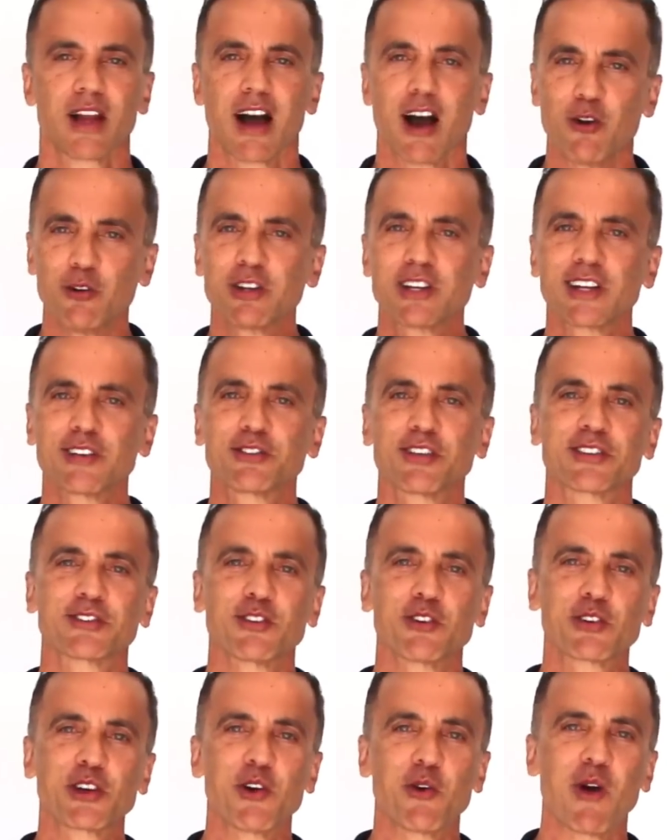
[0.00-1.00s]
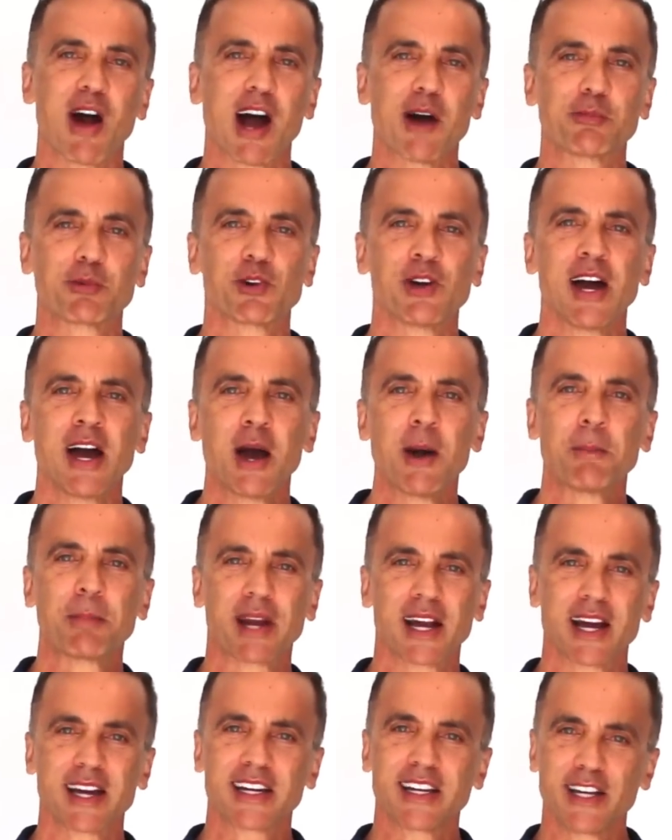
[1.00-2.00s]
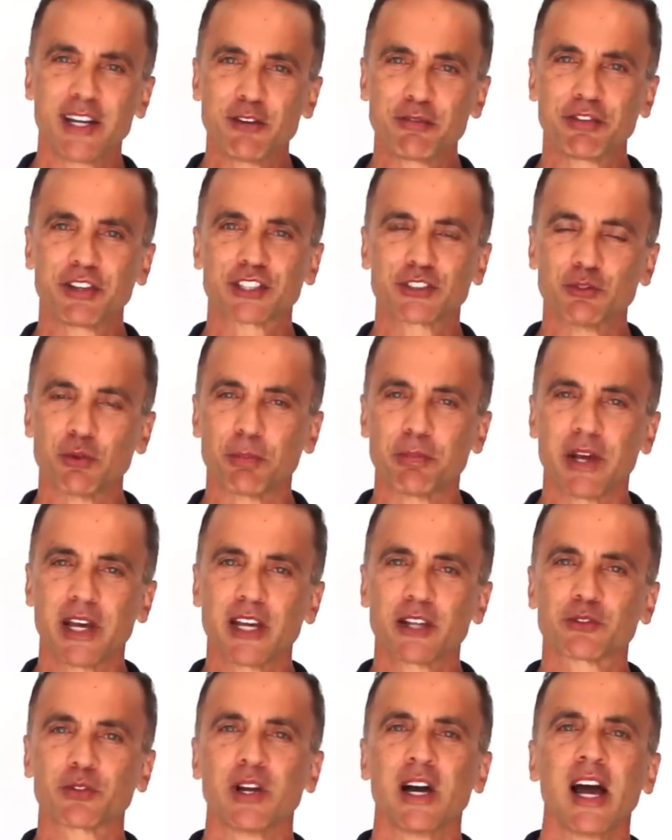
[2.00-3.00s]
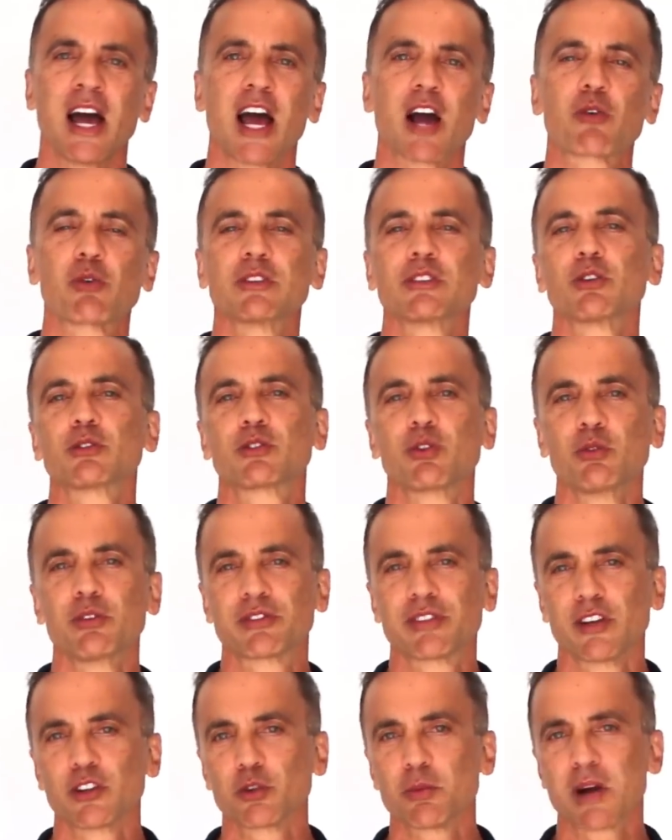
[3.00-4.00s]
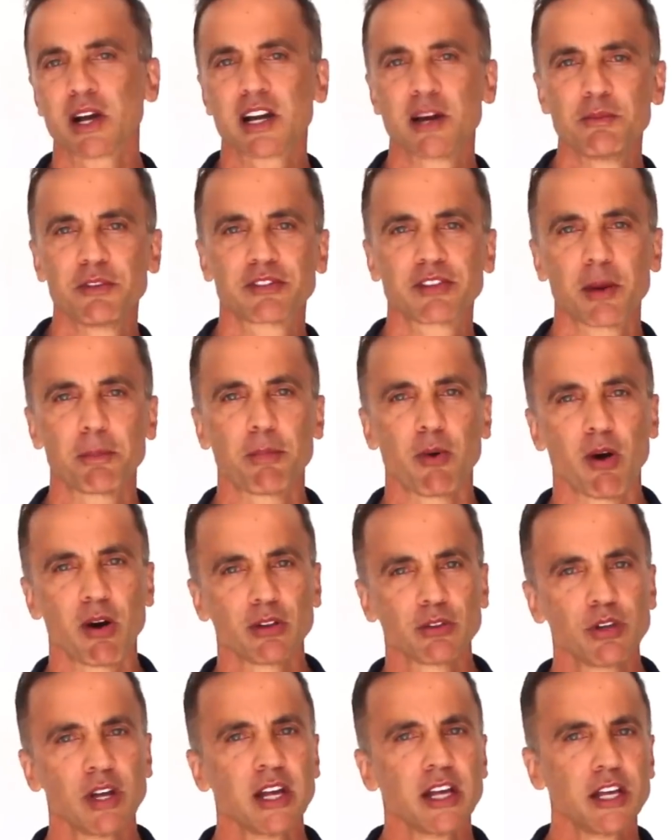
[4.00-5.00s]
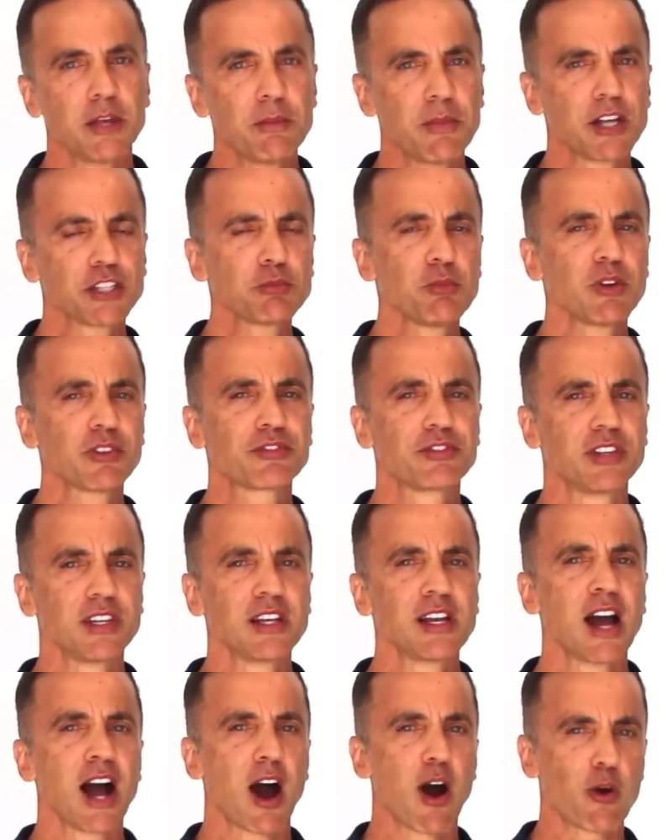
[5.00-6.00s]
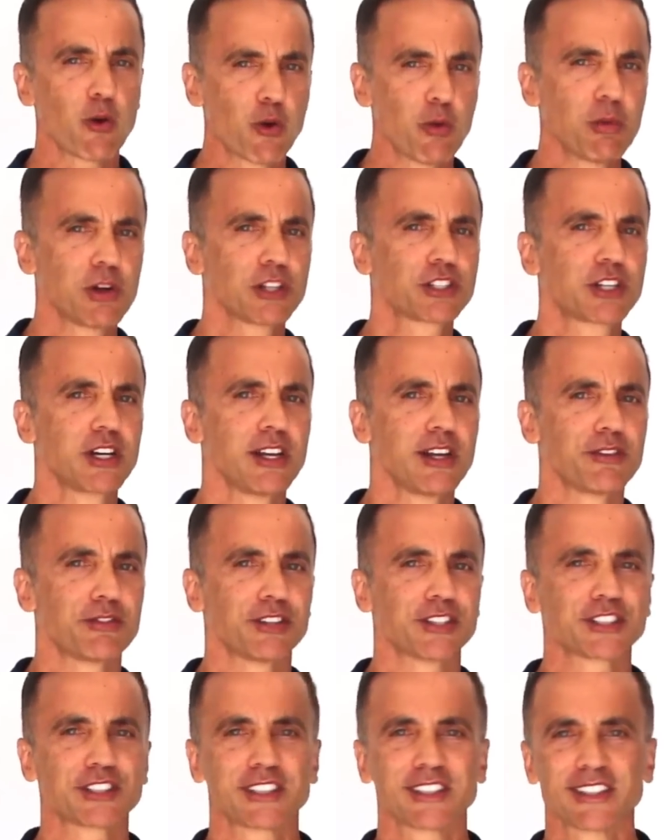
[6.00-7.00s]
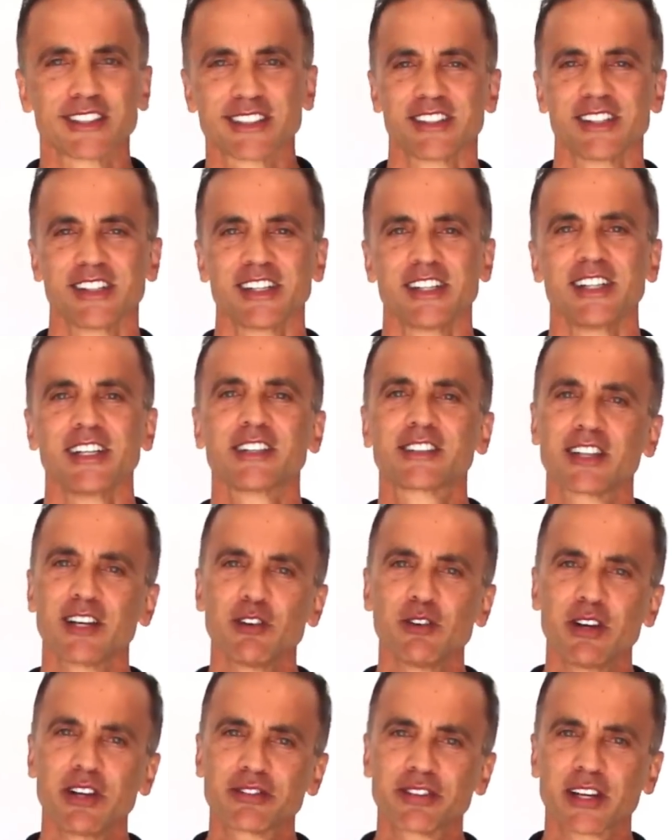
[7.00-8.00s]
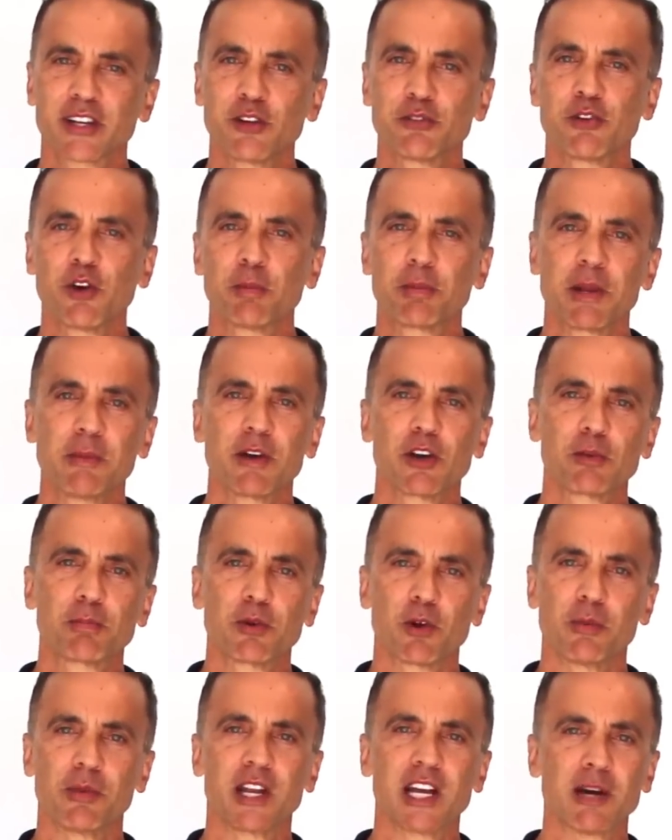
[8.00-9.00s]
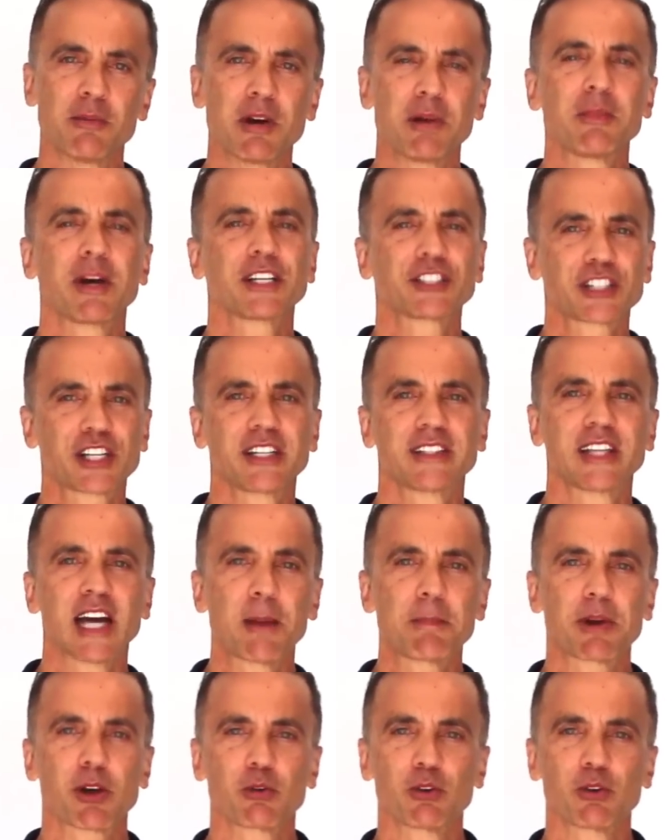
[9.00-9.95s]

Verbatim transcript: A única exceção que eu abro para grifes no peito é quando eu estou usando uma camisa polo e mesmo assim algumas grifes. Então esse aqui foi o primeiro problema, mas que dá para